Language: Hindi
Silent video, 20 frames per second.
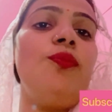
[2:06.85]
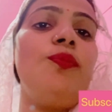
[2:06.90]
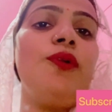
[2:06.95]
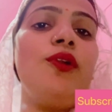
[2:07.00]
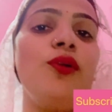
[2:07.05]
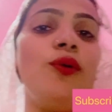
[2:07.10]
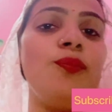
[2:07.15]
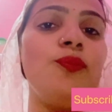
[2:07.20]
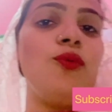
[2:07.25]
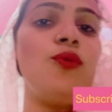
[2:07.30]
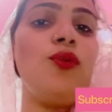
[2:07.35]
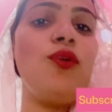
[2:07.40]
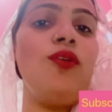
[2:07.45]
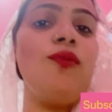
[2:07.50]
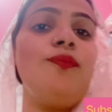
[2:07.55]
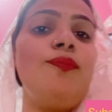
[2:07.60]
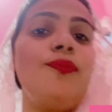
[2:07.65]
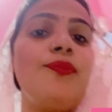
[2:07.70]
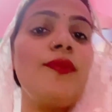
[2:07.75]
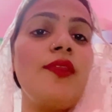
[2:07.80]
पड़ो पूरा
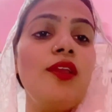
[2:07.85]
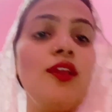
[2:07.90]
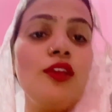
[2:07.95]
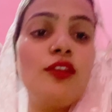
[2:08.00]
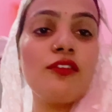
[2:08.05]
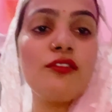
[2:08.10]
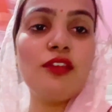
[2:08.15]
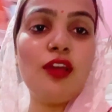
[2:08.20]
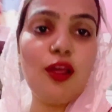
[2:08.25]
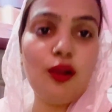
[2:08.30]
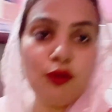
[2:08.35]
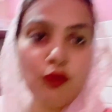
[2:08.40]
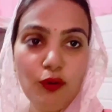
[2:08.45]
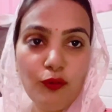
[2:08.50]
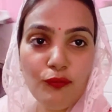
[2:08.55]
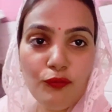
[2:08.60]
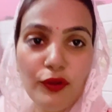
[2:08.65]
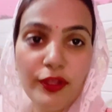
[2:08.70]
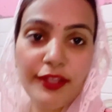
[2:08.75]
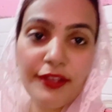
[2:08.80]
सारा
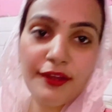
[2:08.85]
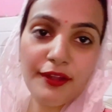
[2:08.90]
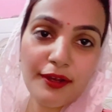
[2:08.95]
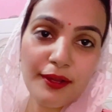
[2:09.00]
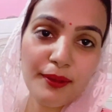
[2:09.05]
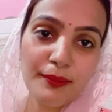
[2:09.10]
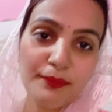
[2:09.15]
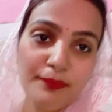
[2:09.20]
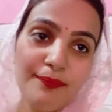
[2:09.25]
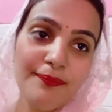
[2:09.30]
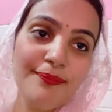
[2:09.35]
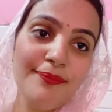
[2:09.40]
काम वहीं करें हम